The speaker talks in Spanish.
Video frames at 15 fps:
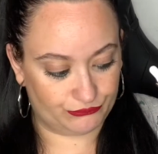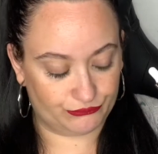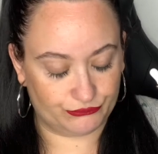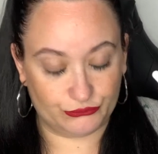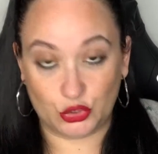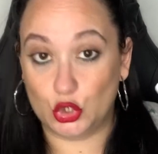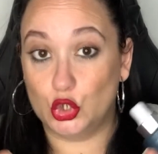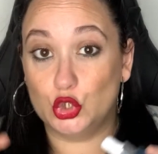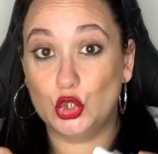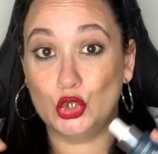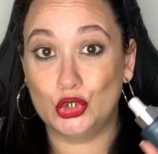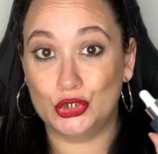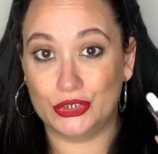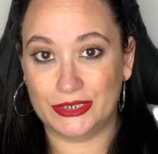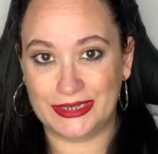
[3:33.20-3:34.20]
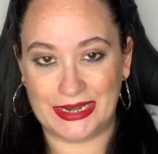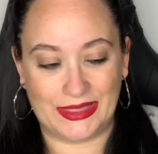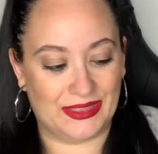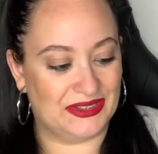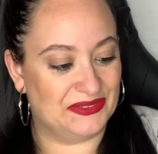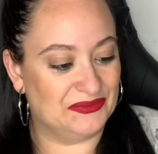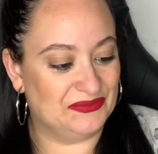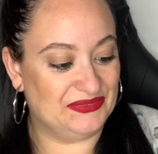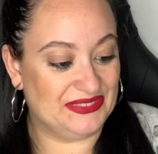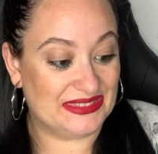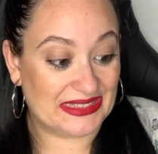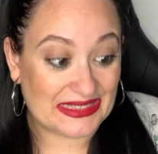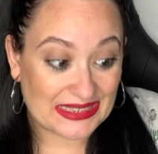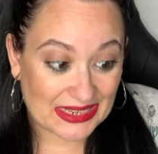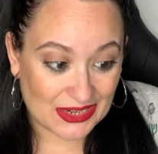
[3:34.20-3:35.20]
No noto nada.
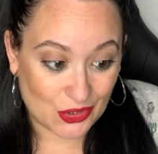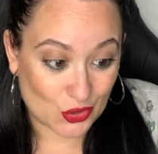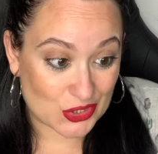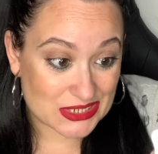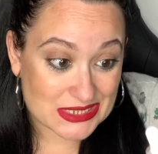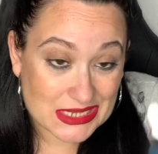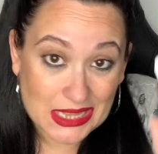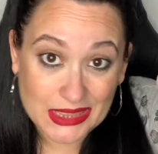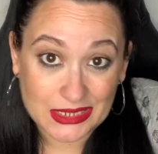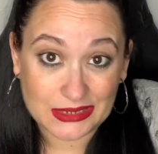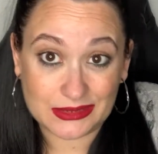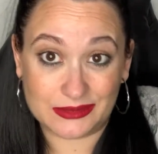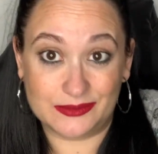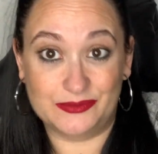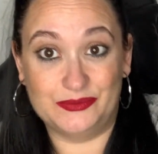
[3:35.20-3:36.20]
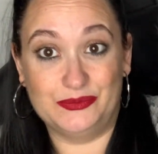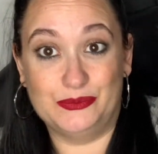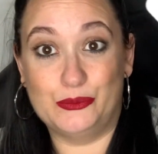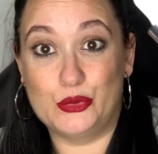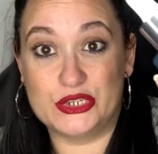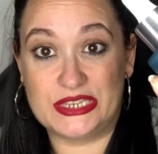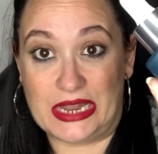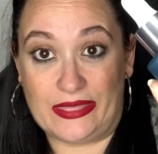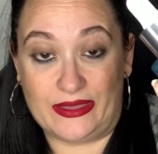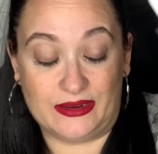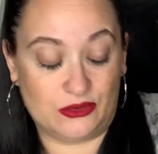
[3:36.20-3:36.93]
lo que es nada, pues nada.